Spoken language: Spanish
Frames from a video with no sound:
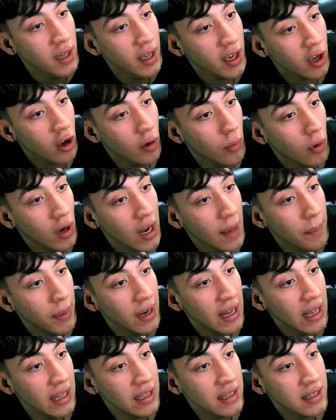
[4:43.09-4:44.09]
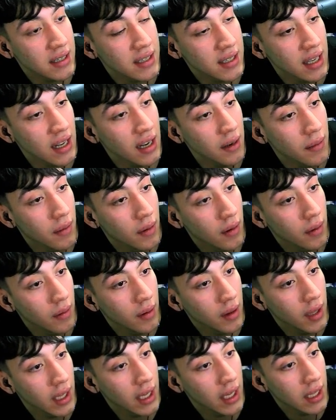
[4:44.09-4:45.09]
Es como la pelea de Cell
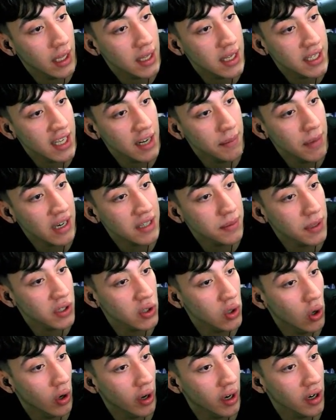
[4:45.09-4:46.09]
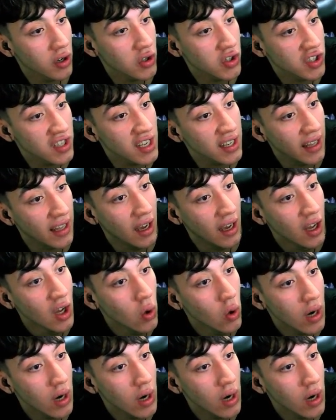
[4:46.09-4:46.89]
eh, de Cell Max versus los guerreros Z.